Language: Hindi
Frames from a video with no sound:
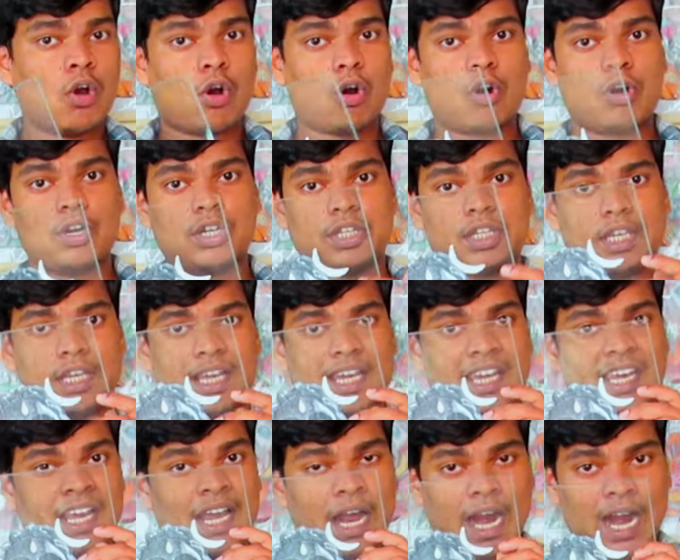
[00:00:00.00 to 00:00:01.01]
और
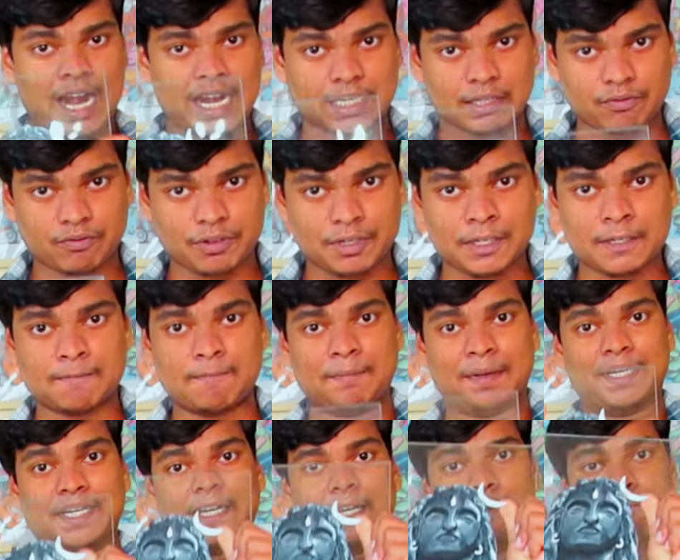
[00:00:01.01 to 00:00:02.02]
ये आर्ट वर्क
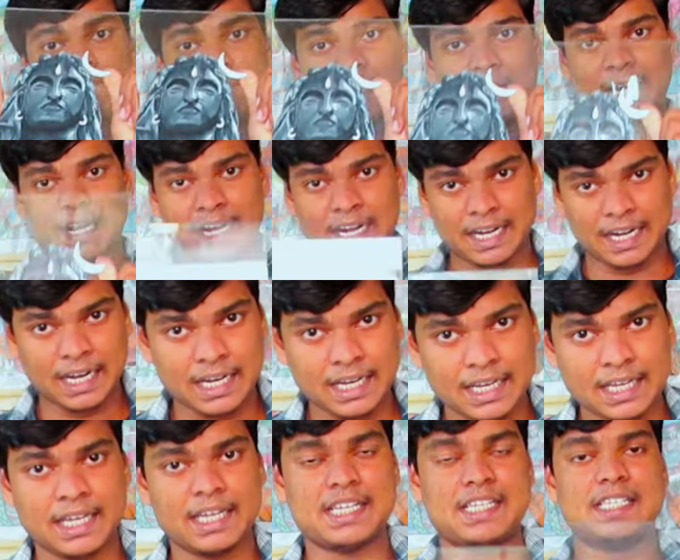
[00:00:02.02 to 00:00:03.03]
मैंने बनाया
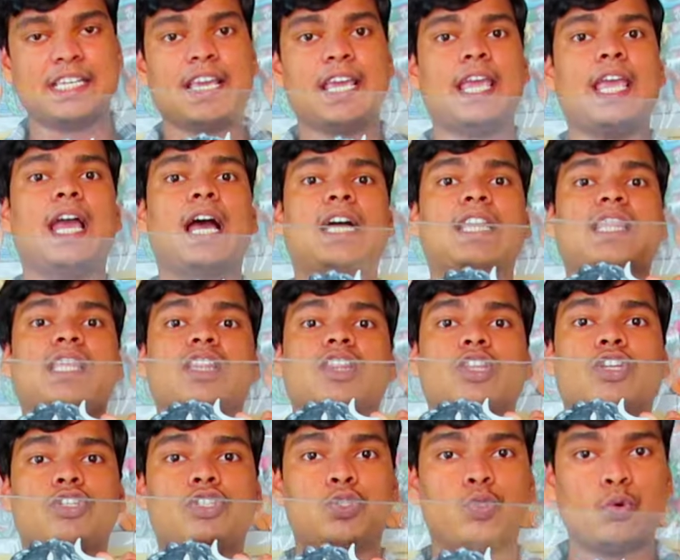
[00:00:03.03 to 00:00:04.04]
है ये है
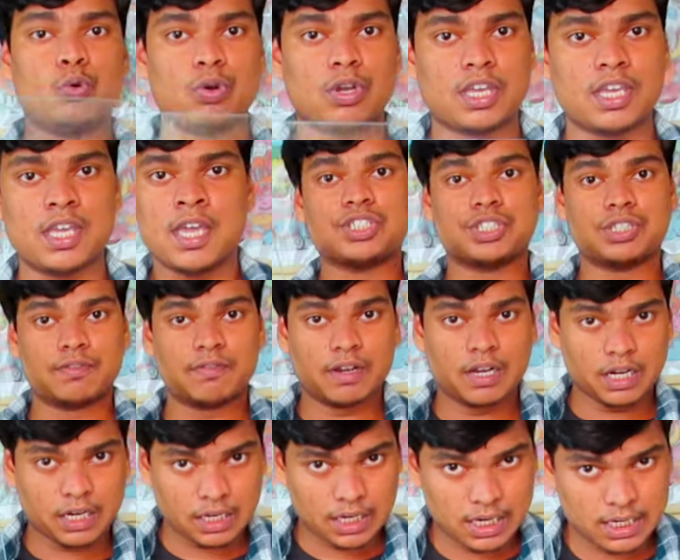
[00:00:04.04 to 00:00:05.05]
आदित्य योगी
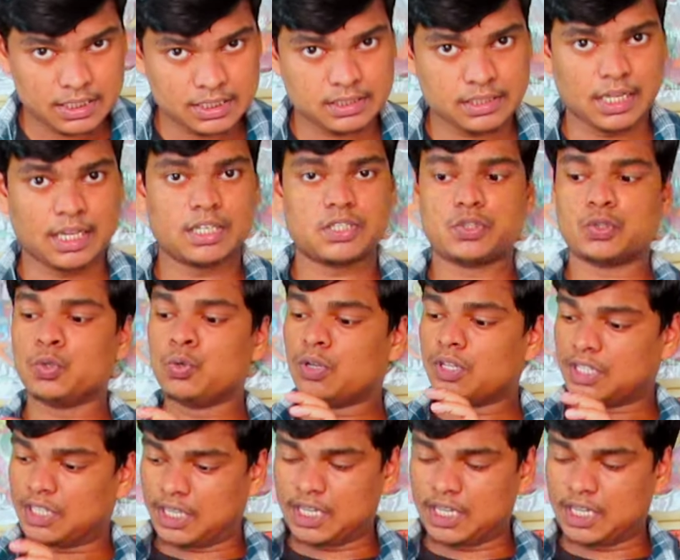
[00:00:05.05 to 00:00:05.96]
शिवा का स्टैचू